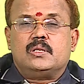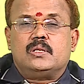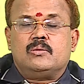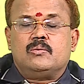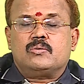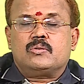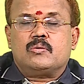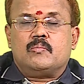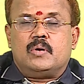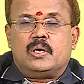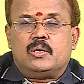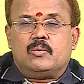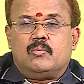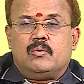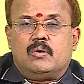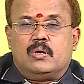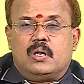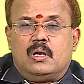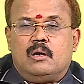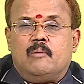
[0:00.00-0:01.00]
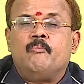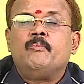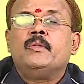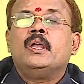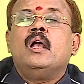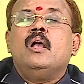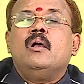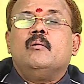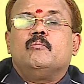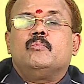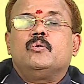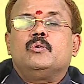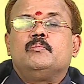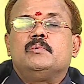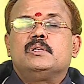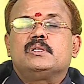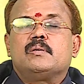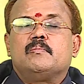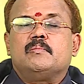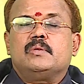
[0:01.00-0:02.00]
சந்தோஷம் அனுகூலங்கள்
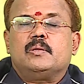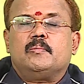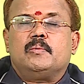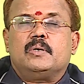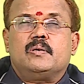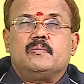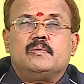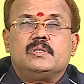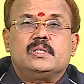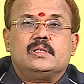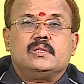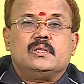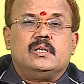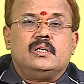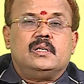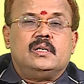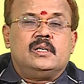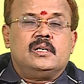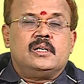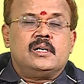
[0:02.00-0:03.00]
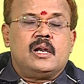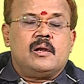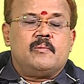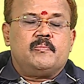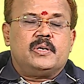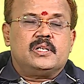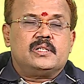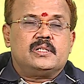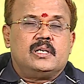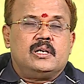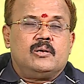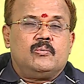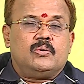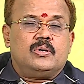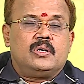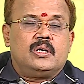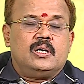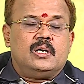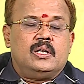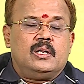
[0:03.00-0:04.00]
பூமி சம்பந்தப்பட்ட விஷயத்தில் நீண்ட நாள் பிரச்சனை
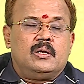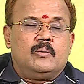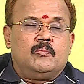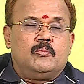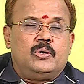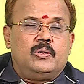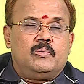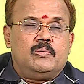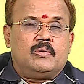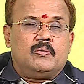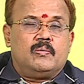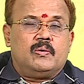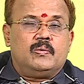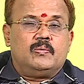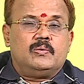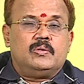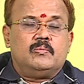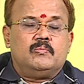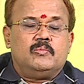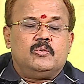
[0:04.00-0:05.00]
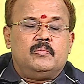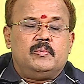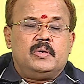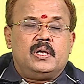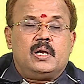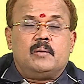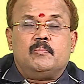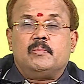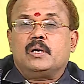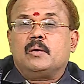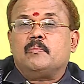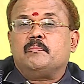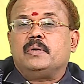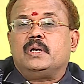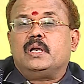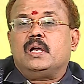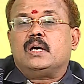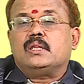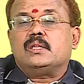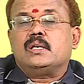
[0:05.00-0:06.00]
ஒன்று முடிவுக்கு வருவதும் பூமியால்
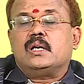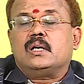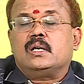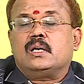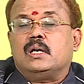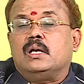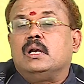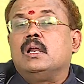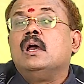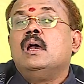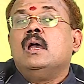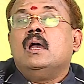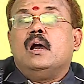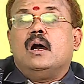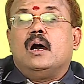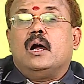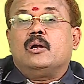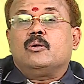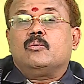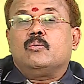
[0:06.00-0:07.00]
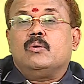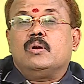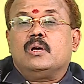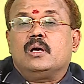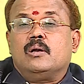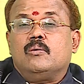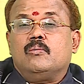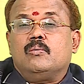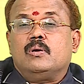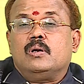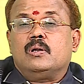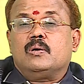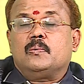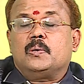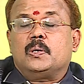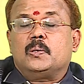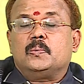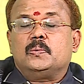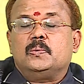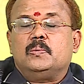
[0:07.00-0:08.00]
மிகப்பெரிய ஆதாயங்கள் அனுகூலங்கள் உங்களுக்கு
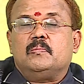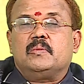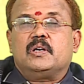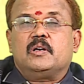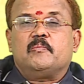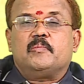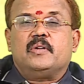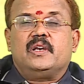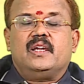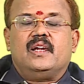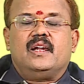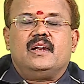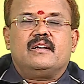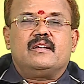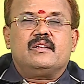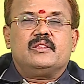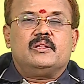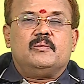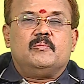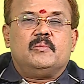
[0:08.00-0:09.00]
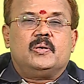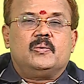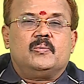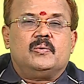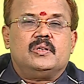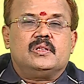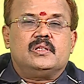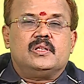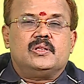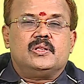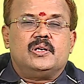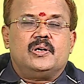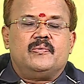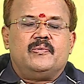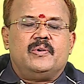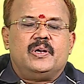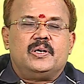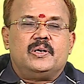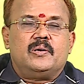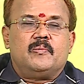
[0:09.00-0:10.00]
வருவதும் மிகப்பெரிய ஏற்றத்தையும் அனுகூலத்தை தரும்
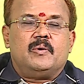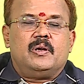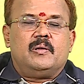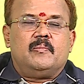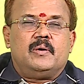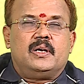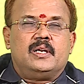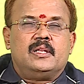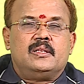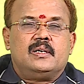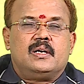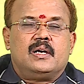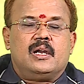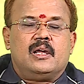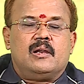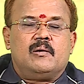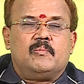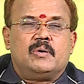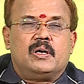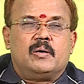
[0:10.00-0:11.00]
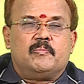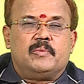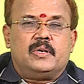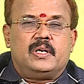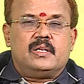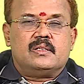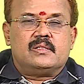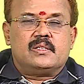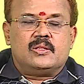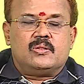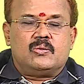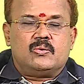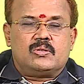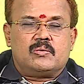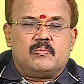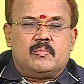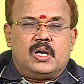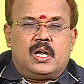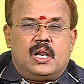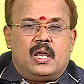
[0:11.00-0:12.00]
வேற்றுமொழி மனிதர்களால் மிகப்பெரிய
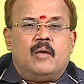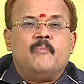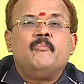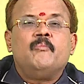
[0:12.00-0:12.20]
சந்தோஷமான